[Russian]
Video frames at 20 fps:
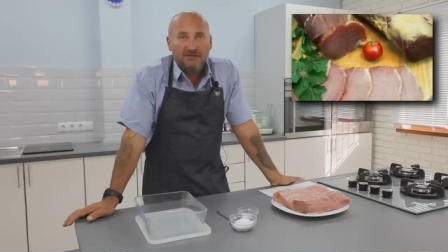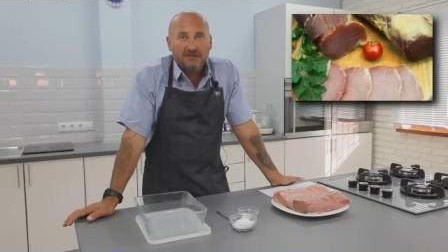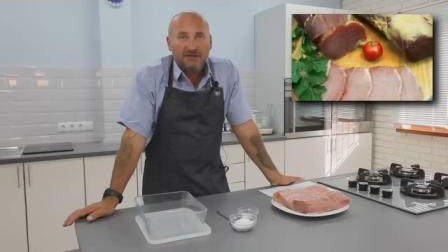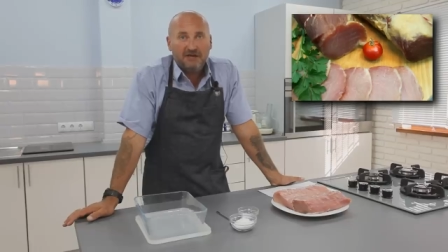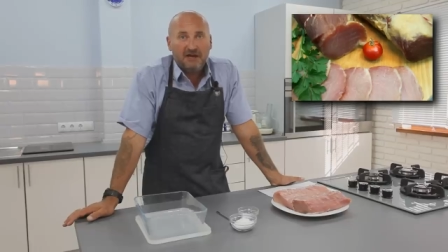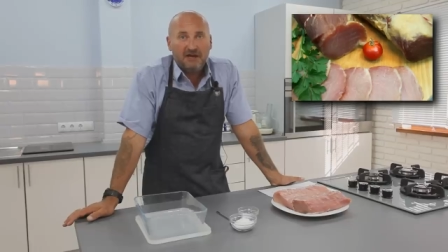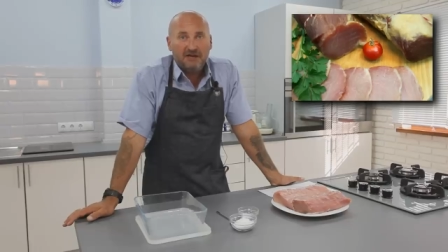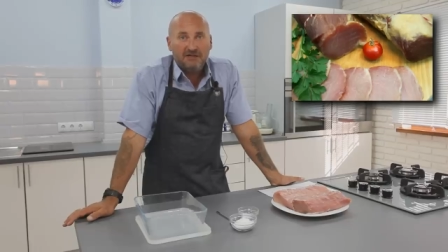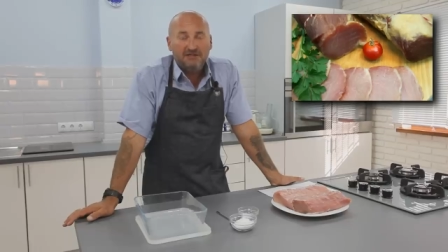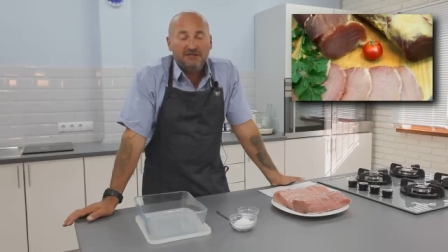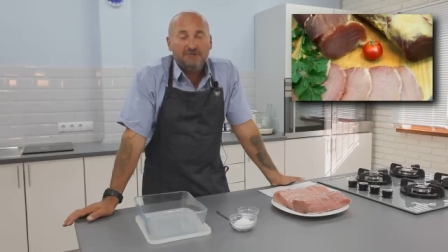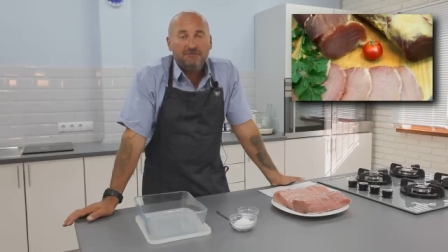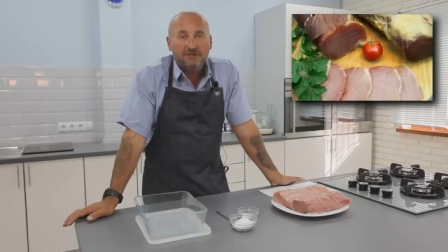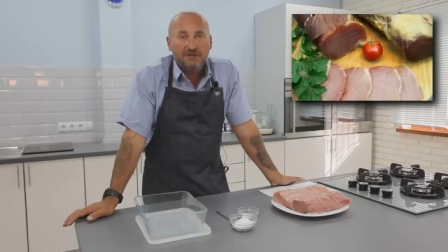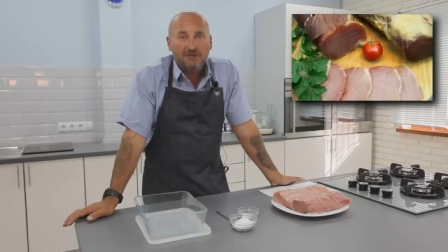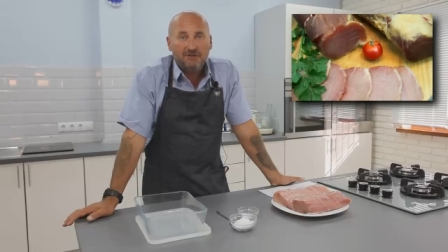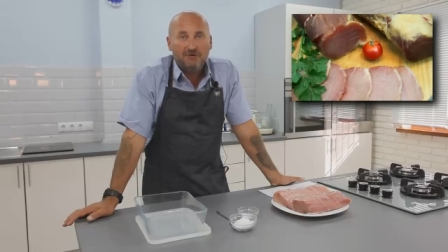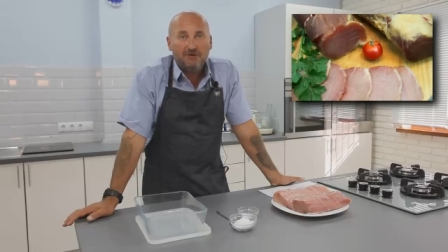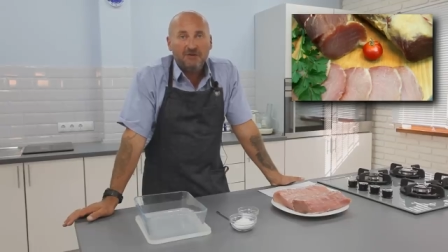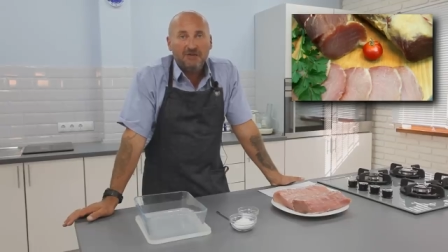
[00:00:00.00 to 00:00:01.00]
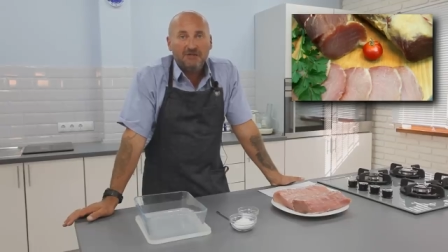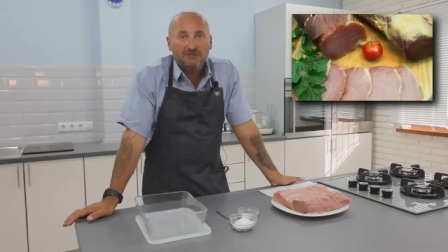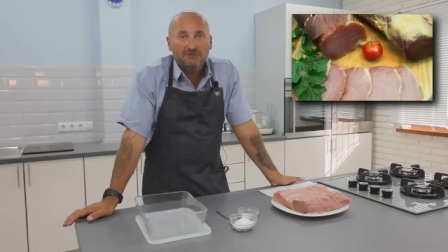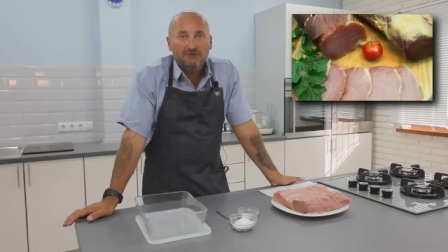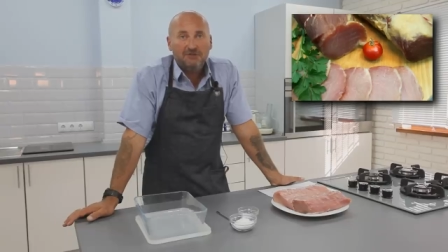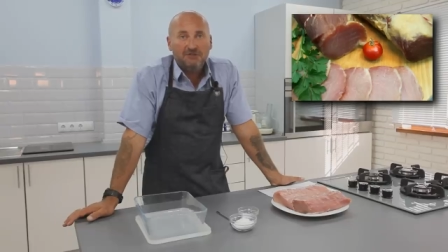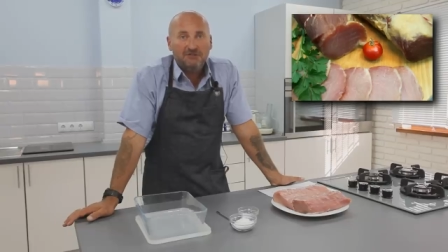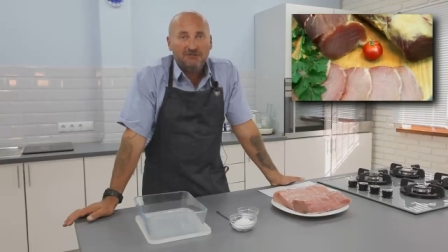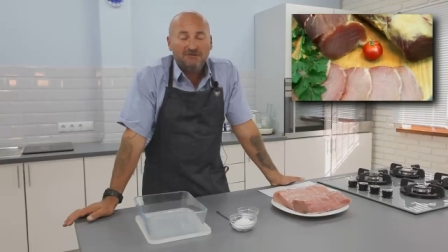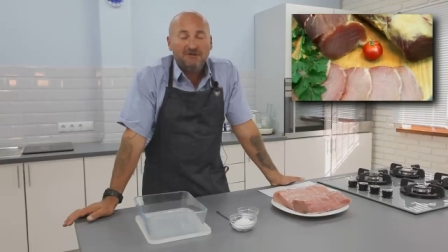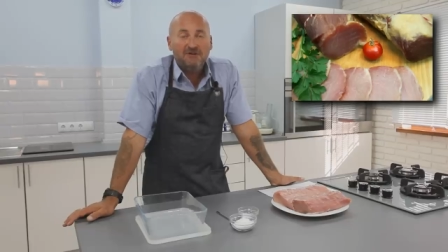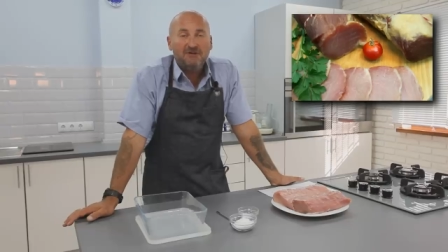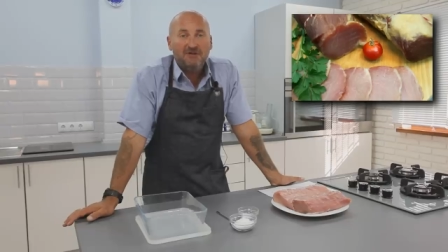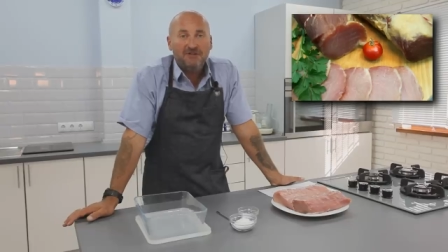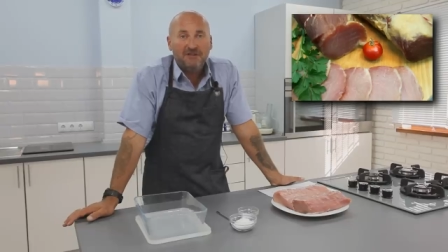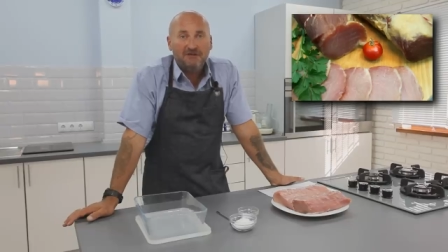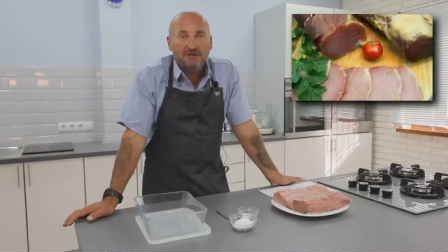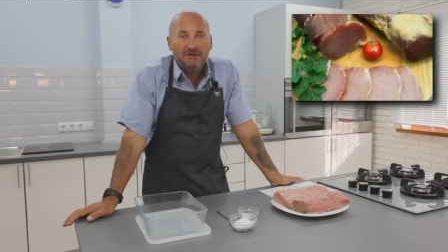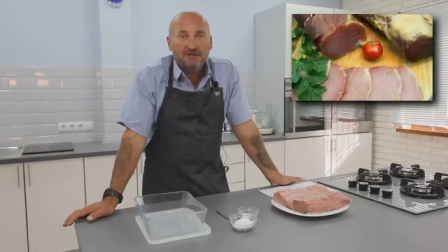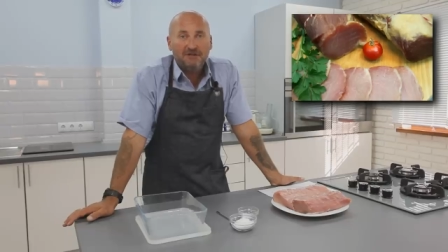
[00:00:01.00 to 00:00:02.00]
Такая терминология существовала,
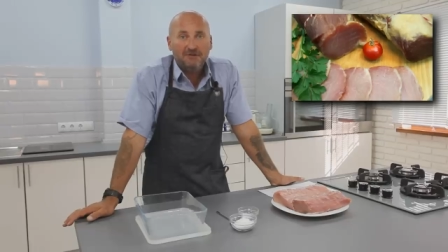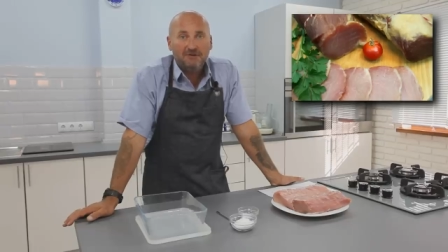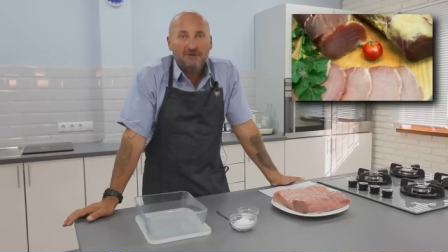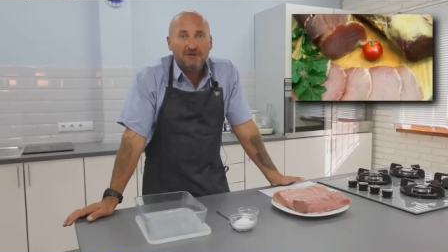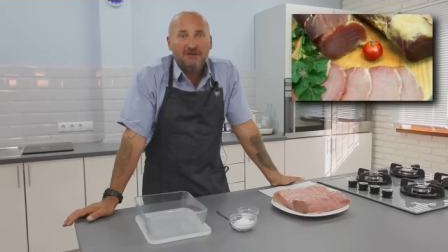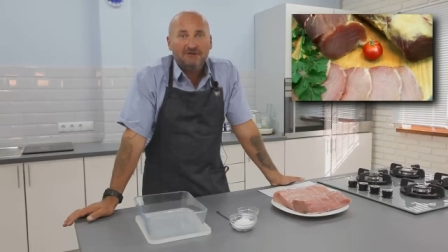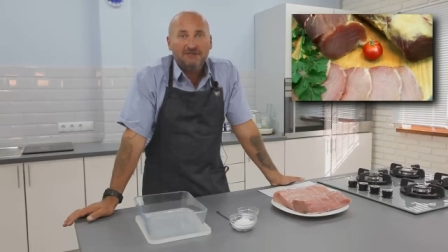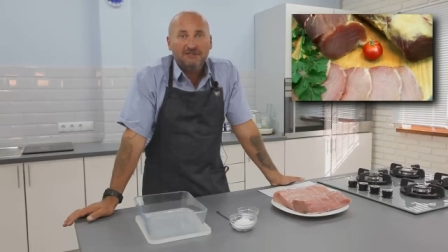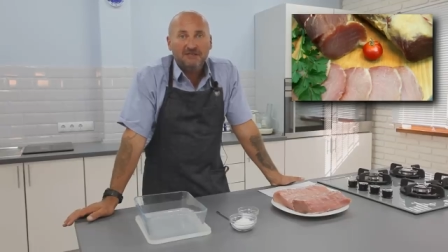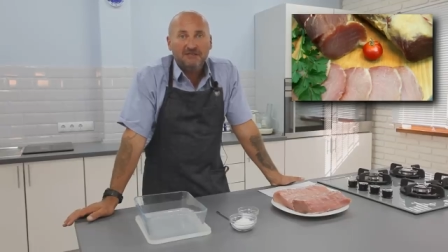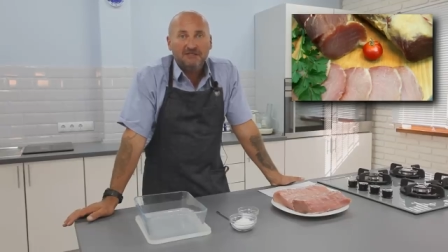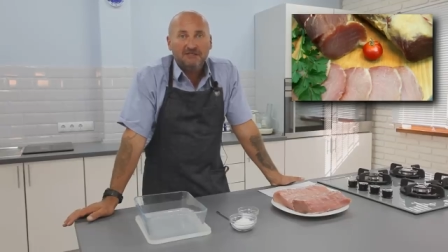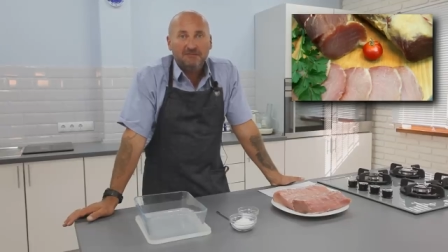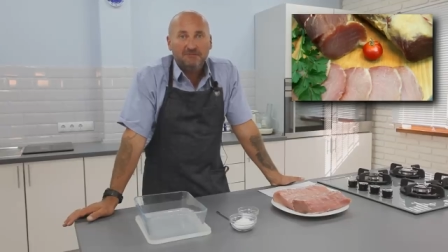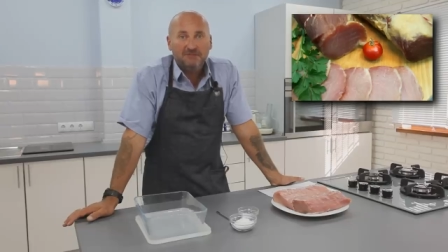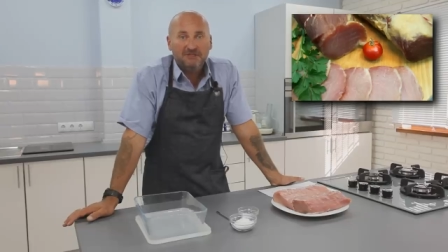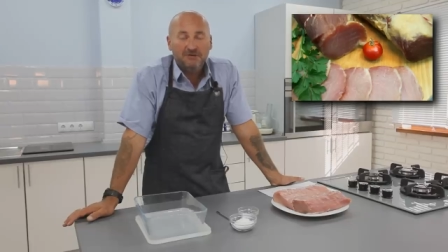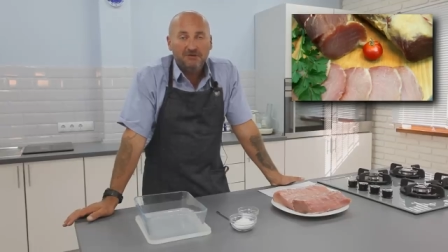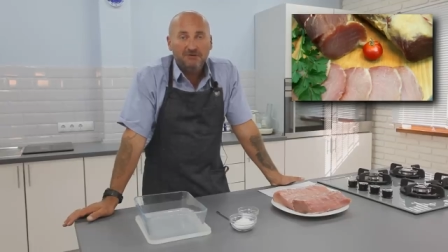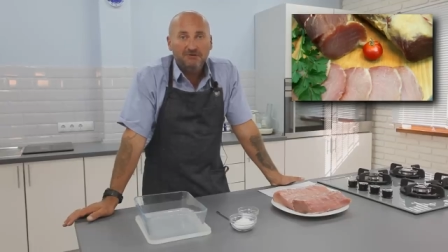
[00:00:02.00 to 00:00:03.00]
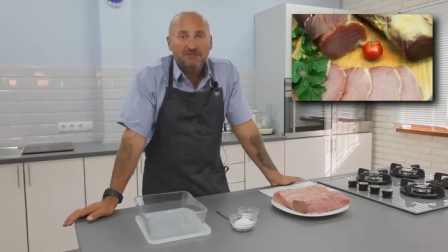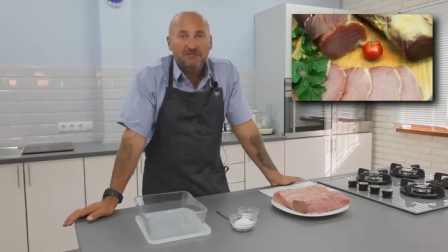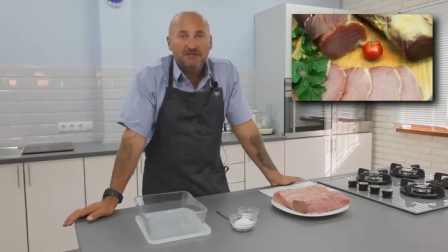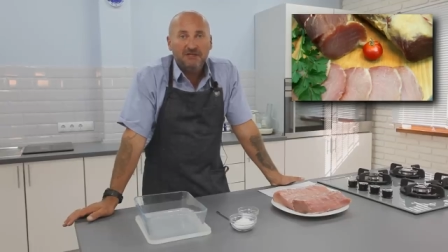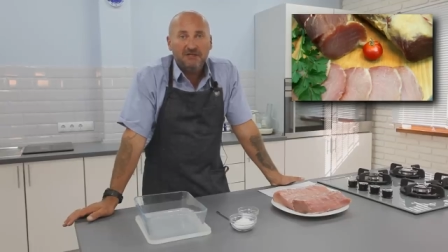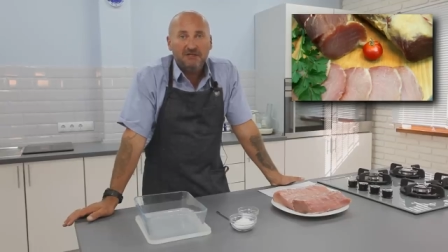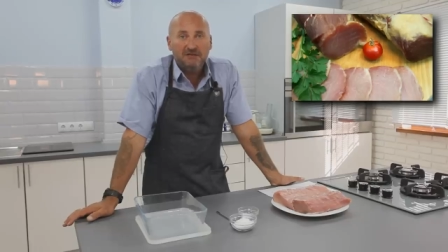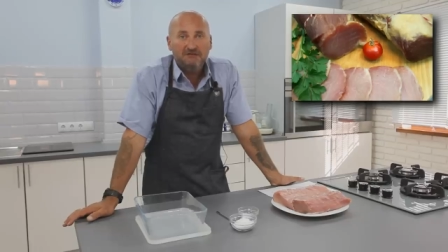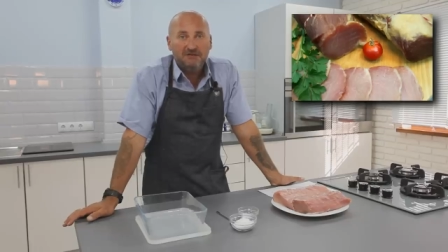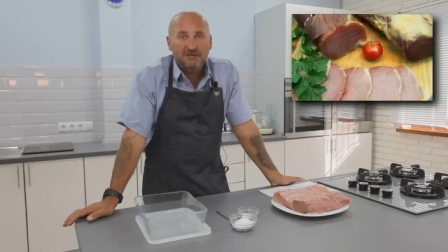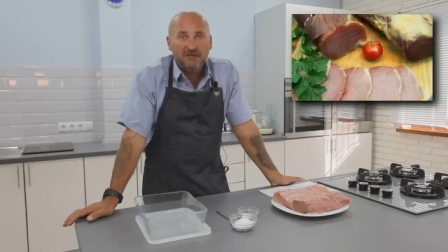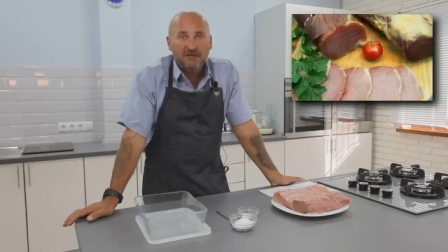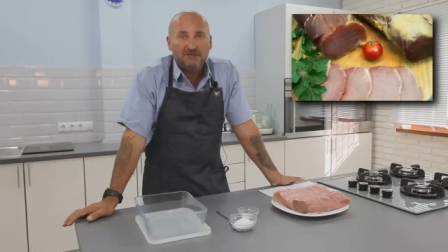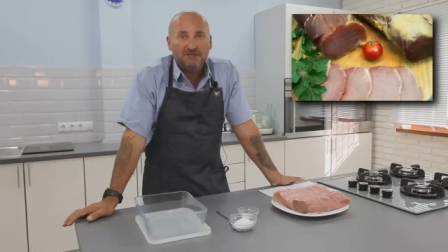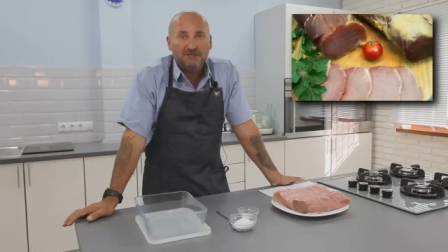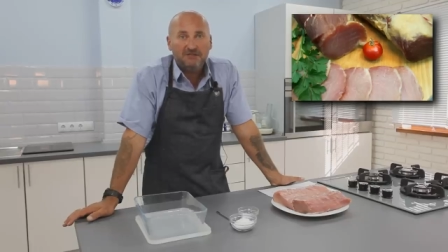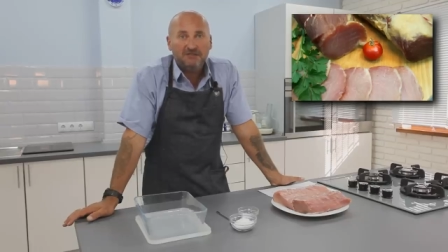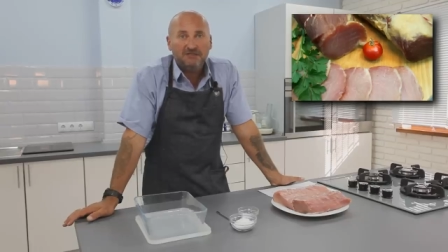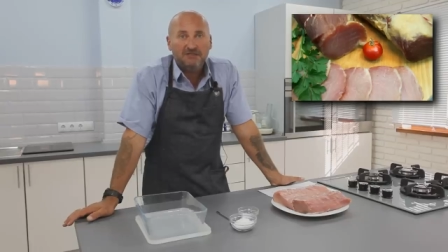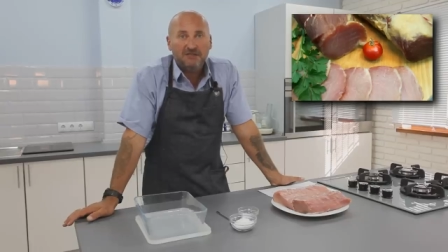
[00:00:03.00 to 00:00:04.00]
наверное, только в Советском Союзе и в
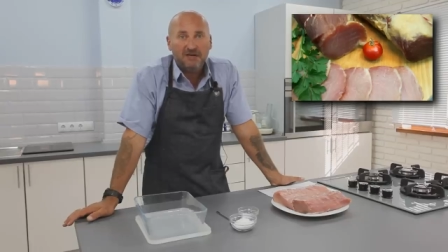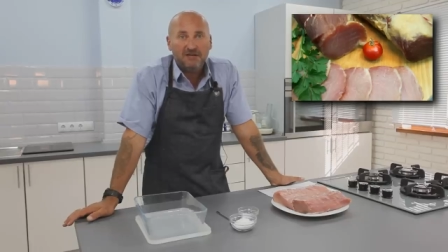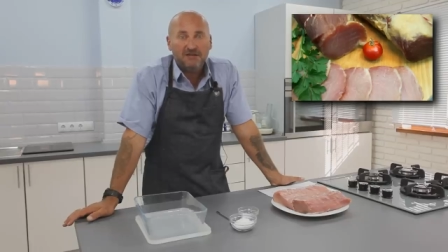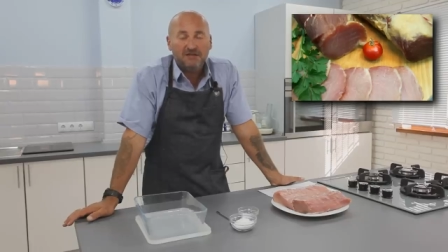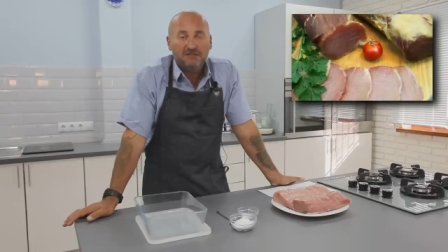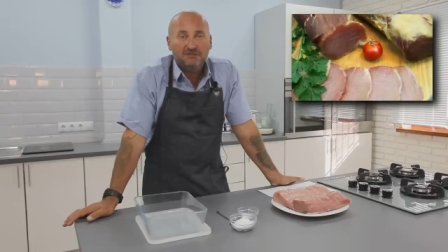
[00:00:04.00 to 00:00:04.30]
некоторых странах